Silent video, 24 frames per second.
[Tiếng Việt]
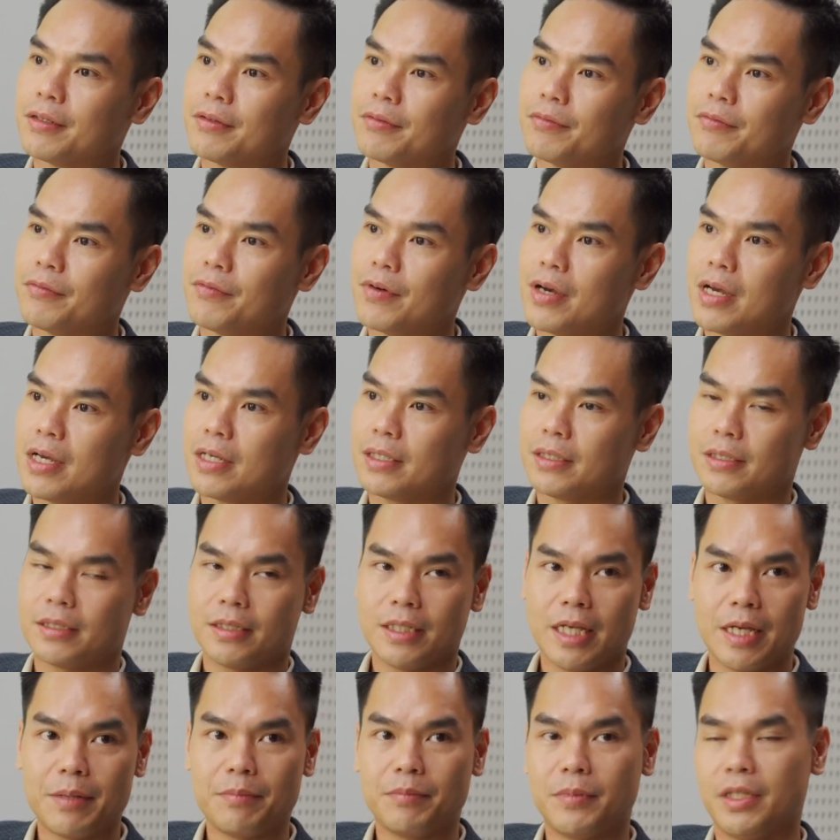và
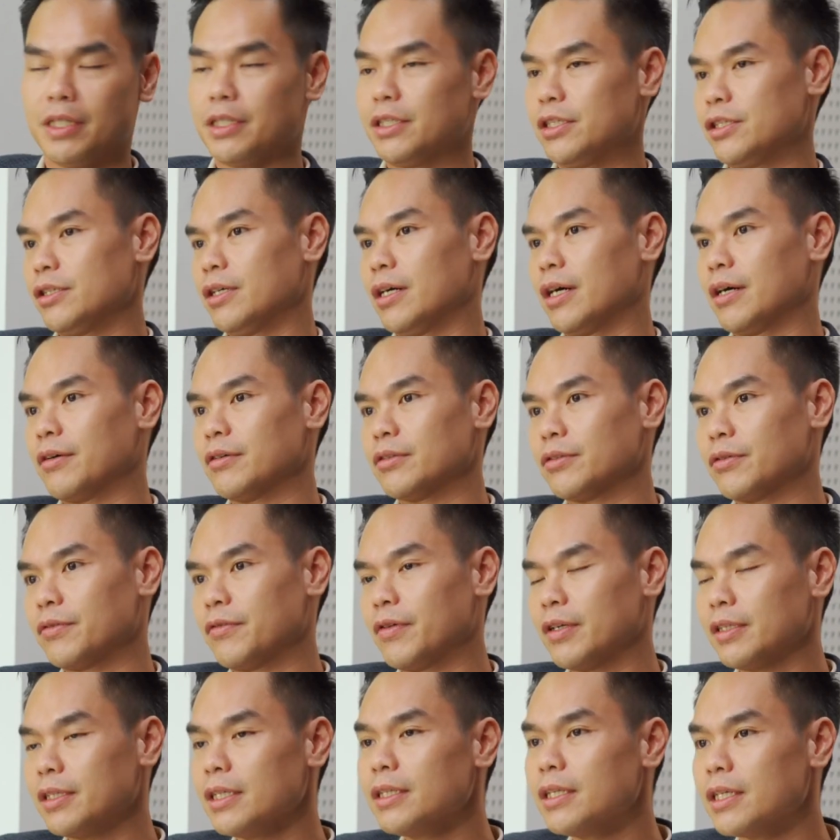xem thị trường rồi
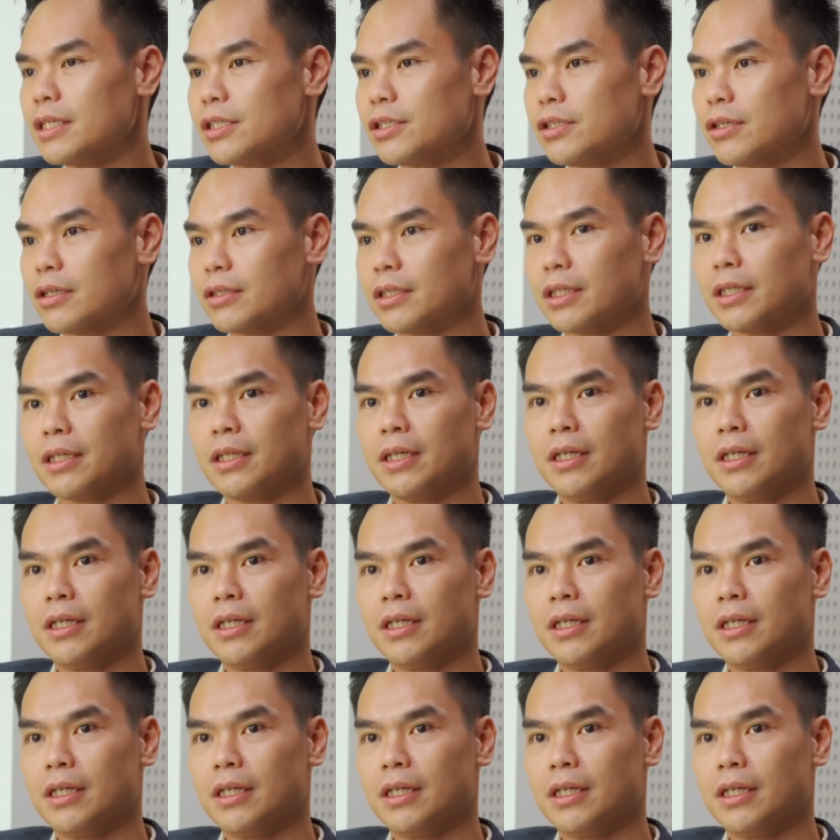phân tích thị trường thì